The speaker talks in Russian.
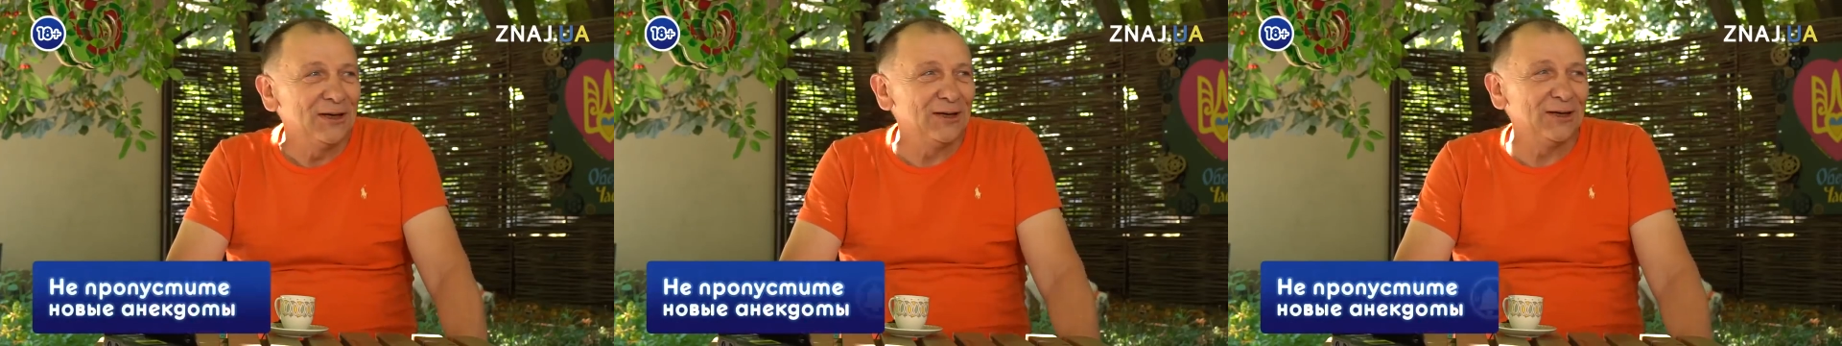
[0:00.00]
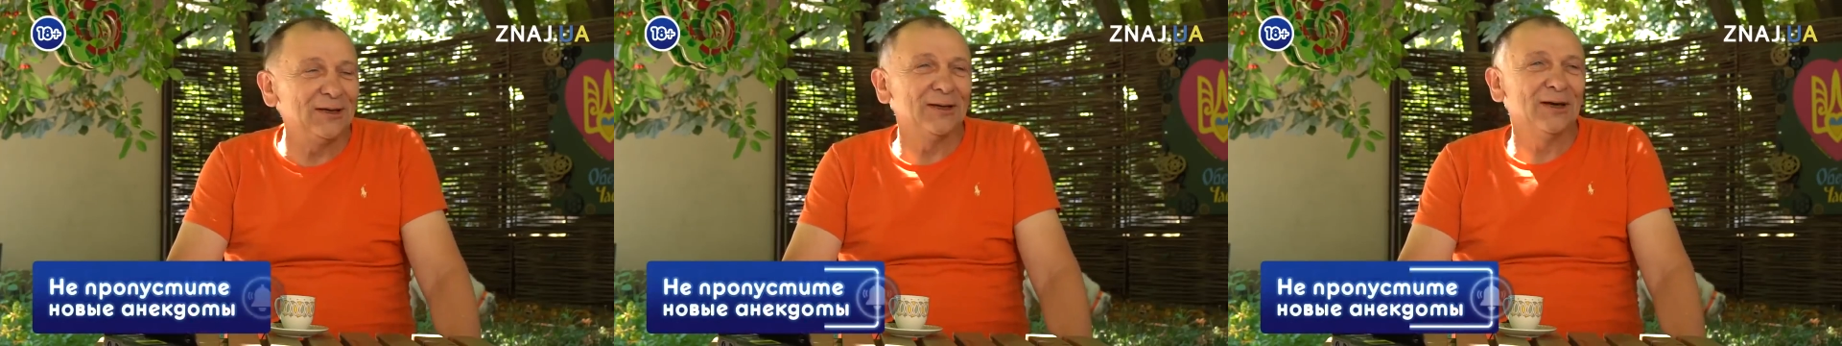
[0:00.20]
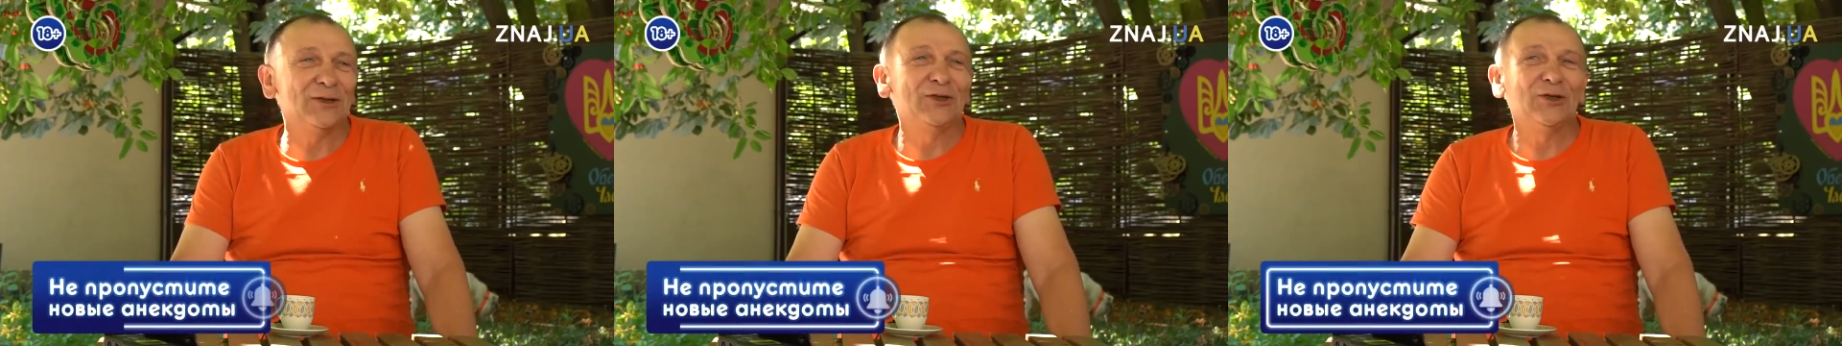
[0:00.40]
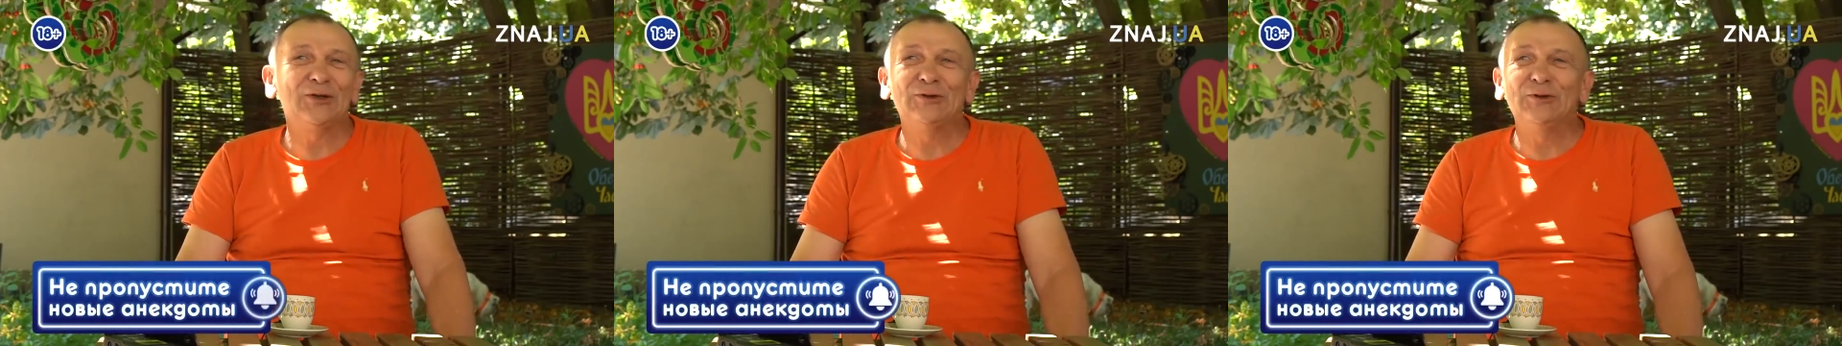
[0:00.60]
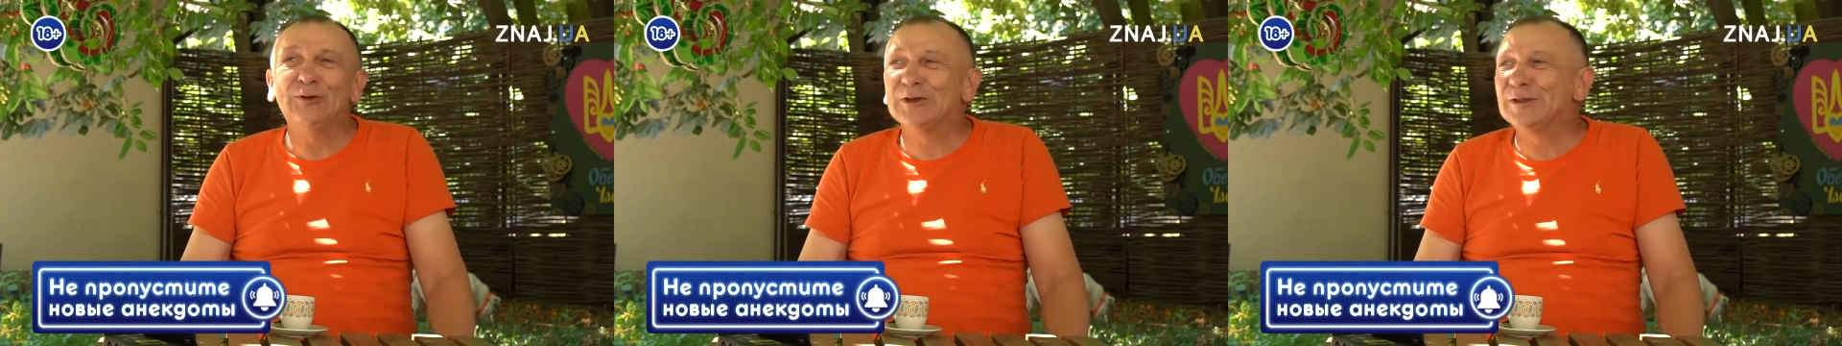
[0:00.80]
и
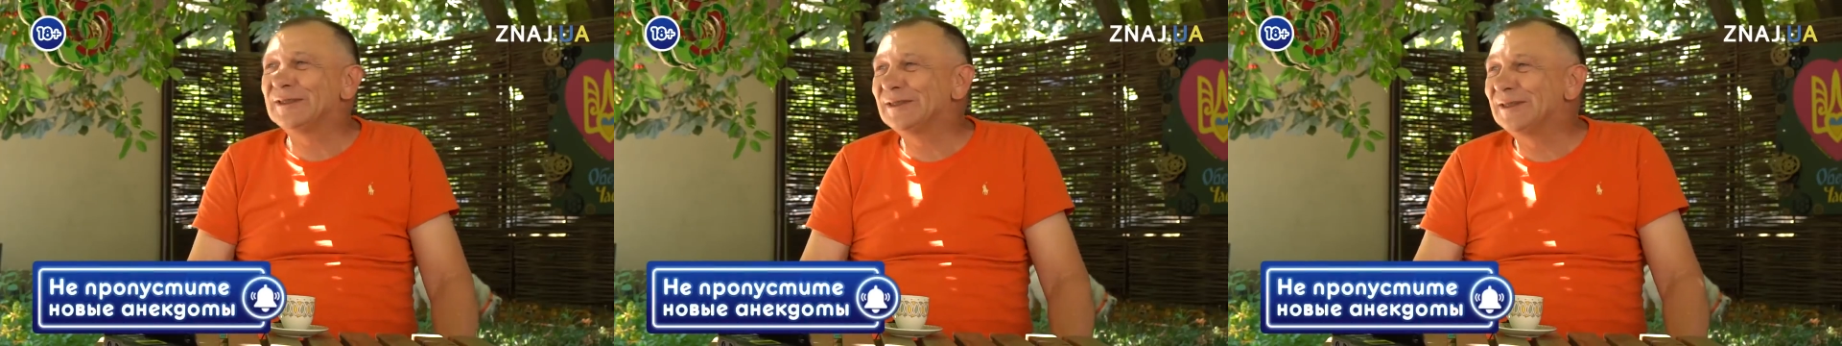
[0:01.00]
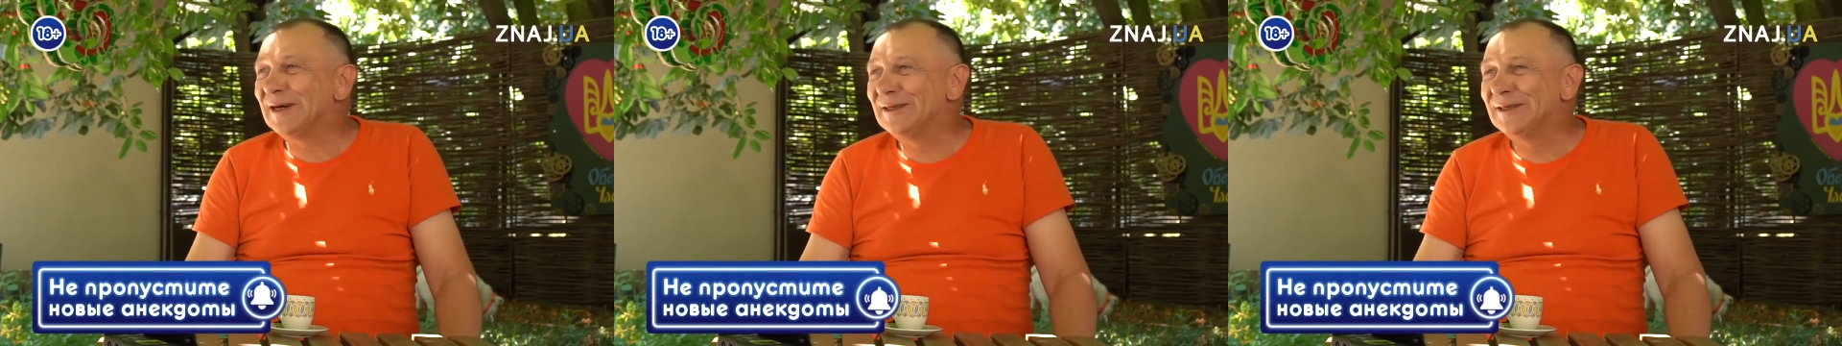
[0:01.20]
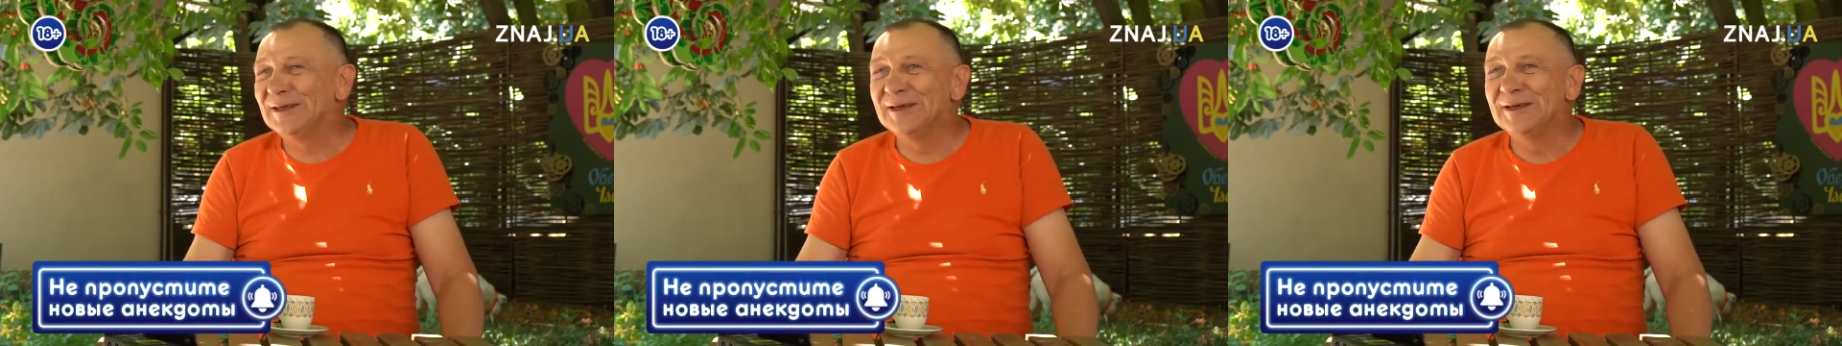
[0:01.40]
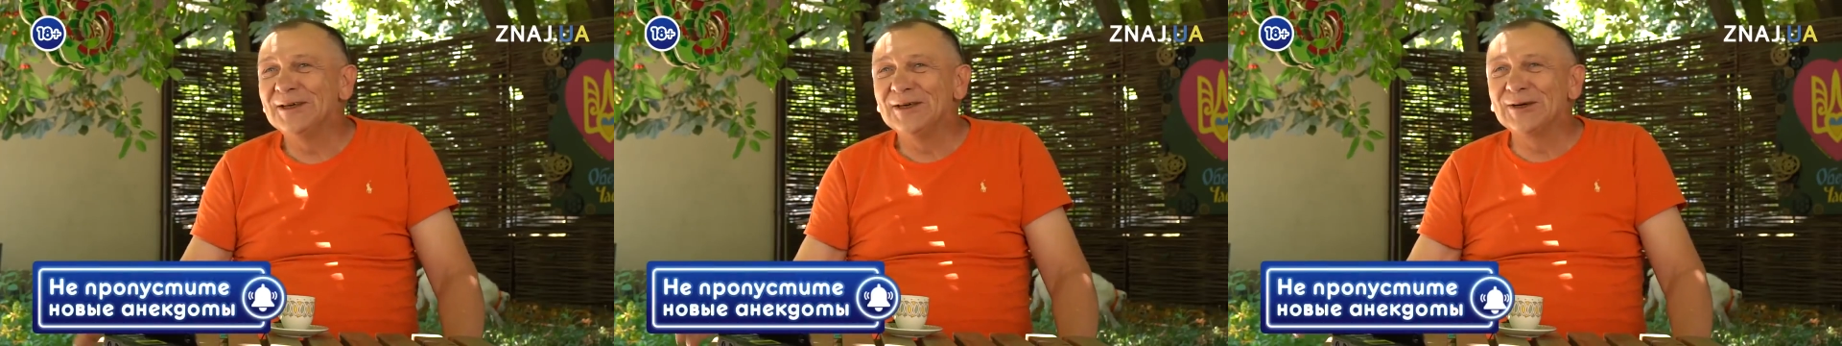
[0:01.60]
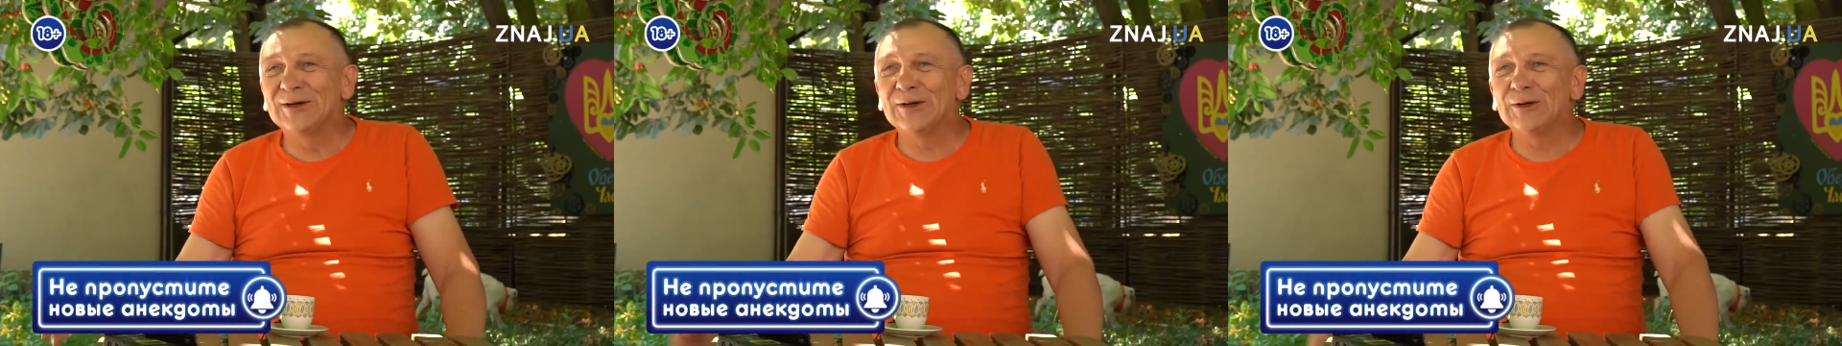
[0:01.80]
очередное задание
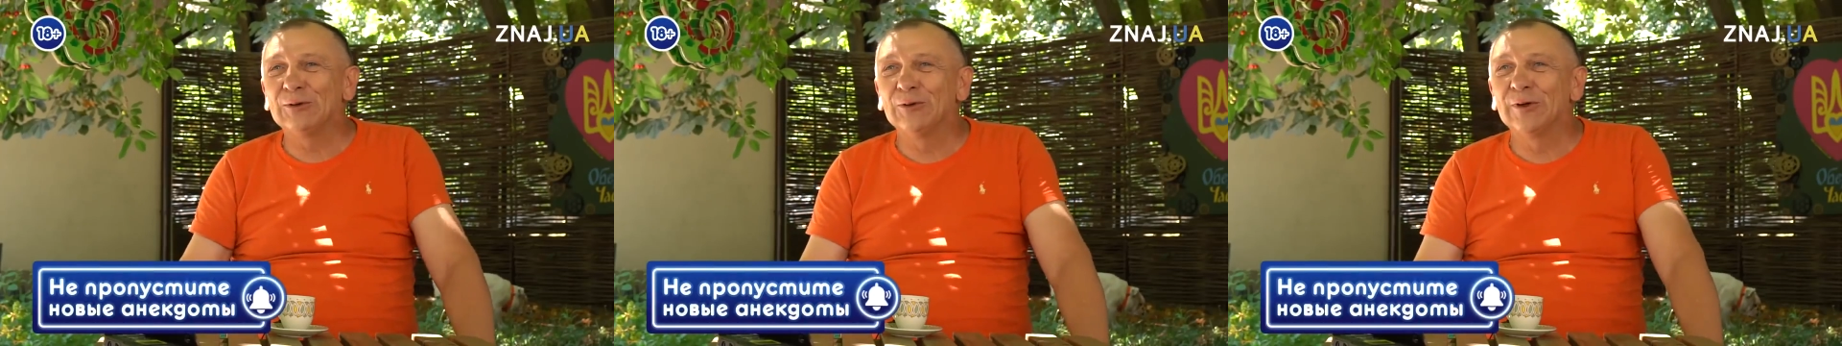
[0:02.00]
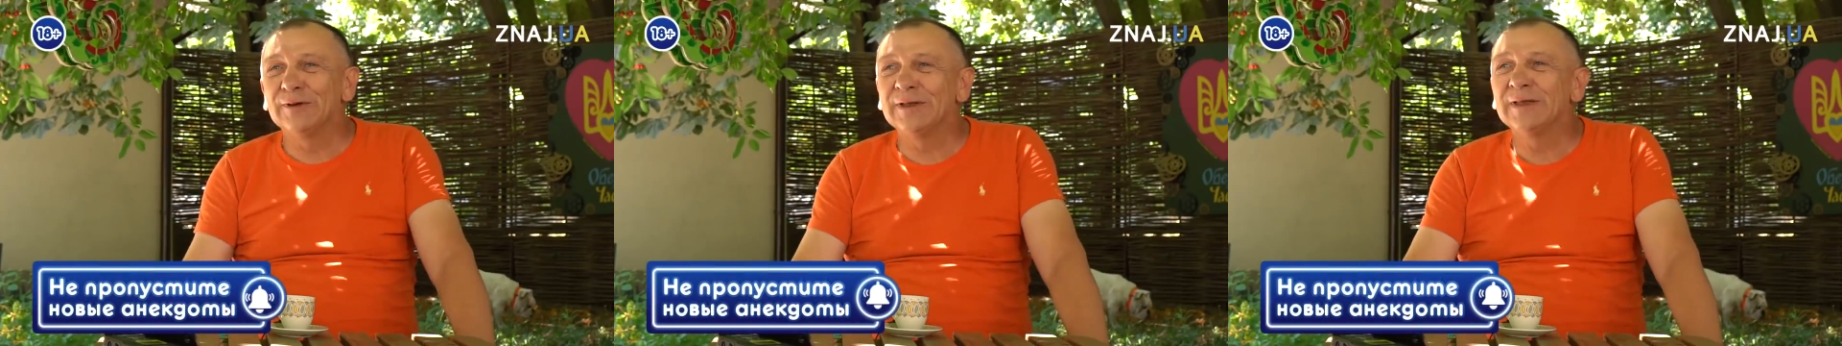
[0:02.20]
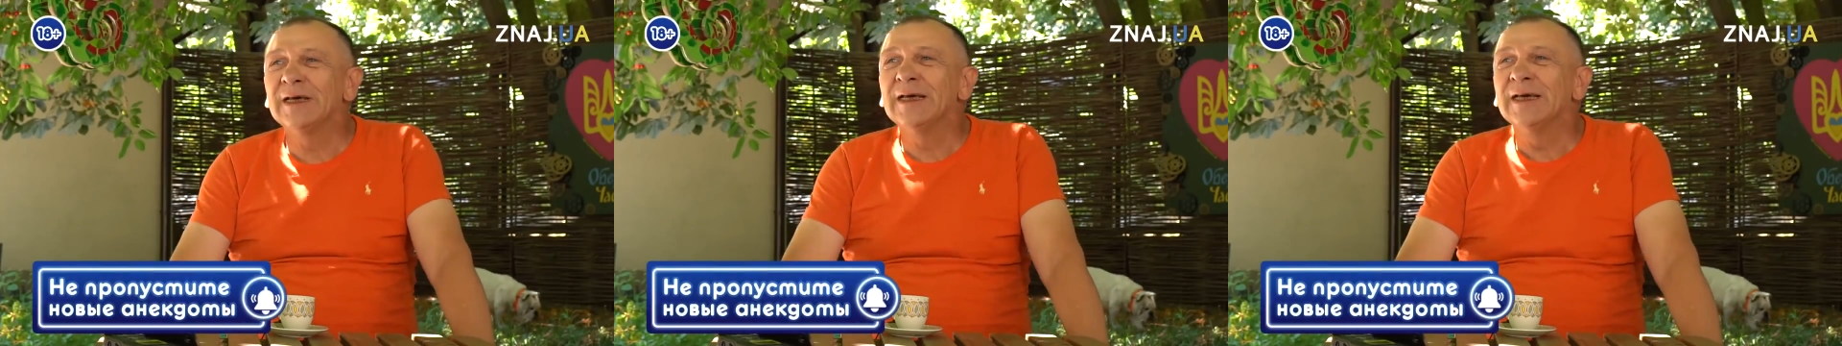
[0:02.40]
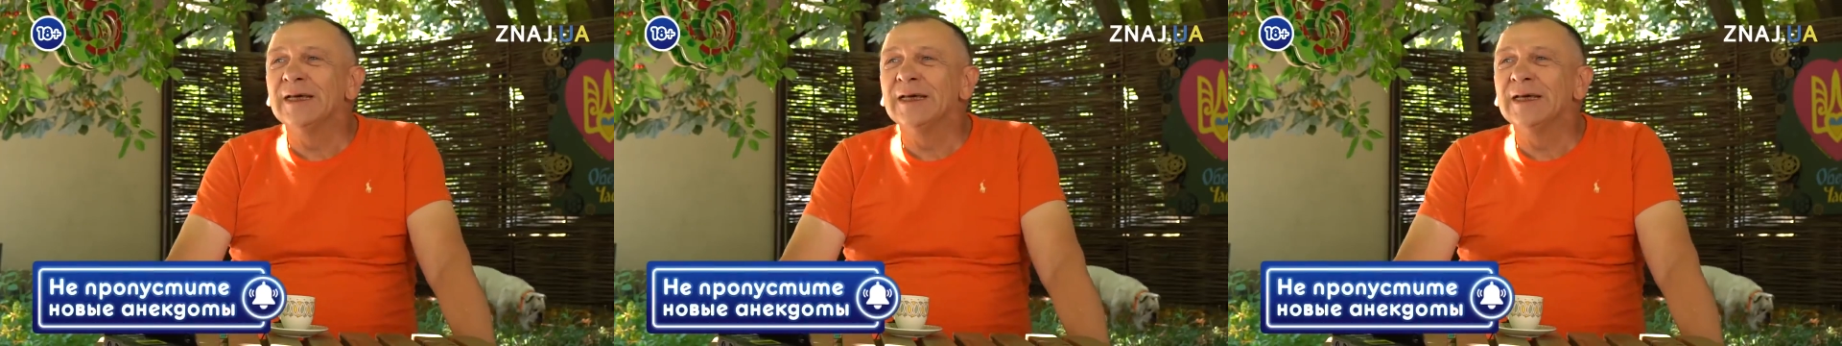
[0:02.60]
игроку говорит,